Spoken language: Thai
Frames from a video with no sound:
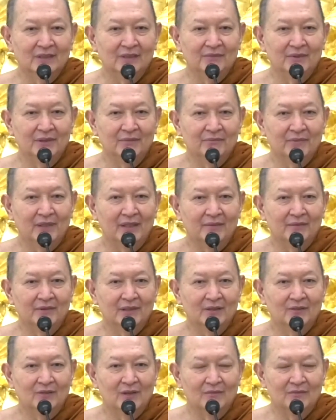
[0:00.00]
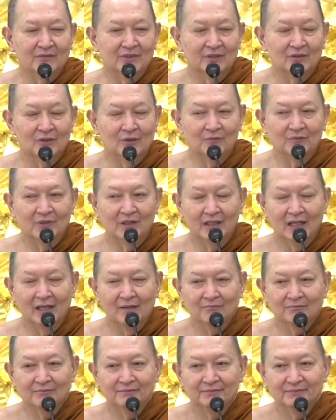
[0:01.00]
ไม่เป็นไปเพื่อความสงบระ
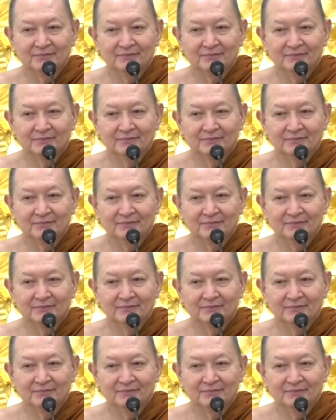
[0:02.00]
งับ